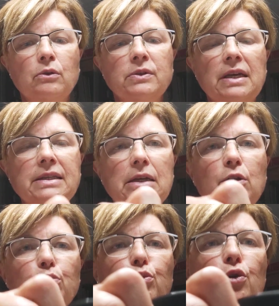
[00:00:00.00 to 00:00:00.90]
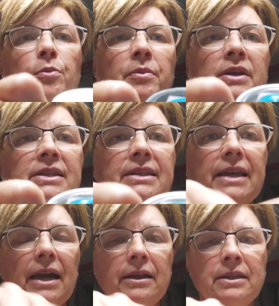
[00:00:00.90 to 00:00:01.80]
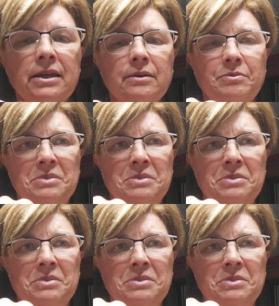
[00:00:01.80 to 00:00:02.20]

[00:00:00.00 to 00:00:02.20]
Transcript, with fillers: Donc ça, c'est le bleu méditerranée,